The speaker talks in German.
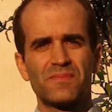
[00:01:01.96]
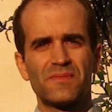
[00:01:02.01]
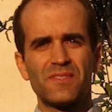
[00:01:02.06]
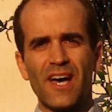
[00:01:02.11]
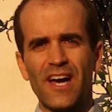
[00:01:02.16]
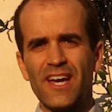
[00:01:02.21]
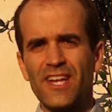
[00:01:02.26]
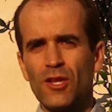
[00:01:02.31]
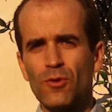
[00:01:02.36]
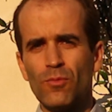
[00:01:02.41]

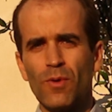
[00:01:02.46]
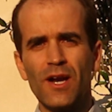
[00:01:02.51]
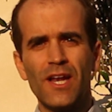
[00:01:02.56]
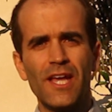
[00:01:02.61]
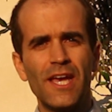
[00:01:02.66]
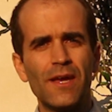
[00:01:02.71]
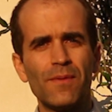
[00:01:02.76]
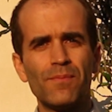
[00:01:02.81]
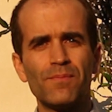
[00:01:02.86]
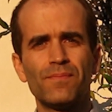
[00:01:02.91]
dein
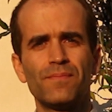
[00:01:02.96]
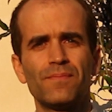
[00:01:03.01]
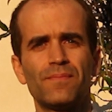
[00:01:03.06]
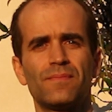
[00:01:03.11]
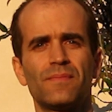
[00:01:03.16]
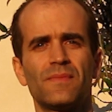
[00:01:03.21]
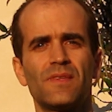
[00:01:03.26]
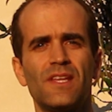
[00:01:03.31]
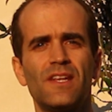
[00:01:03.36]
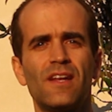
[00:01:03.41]
Überleben
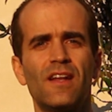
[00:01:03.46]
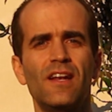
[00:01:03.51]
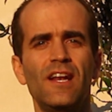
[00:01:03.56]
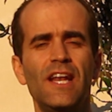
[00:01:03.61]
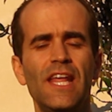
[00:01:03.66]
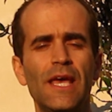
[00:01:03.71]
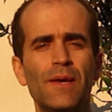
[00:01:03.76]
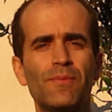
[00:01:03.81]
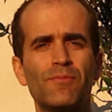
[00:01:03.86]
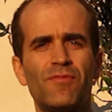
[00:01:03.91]
in ein
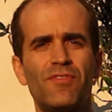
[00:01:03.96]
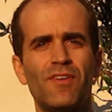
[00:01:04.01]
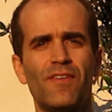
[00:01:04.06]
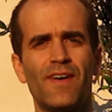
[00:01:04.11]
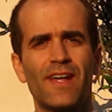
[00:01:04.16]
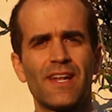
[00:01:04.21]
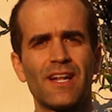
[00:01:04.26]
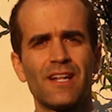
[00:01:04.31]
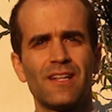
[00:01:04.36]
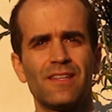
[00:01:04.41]
Leben
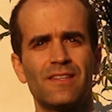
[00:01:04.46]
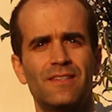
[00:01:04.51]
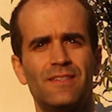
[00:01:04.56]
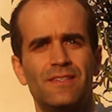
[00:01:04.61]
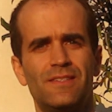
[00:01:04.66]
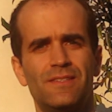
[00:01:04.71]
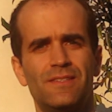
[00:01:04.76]
verwandeln?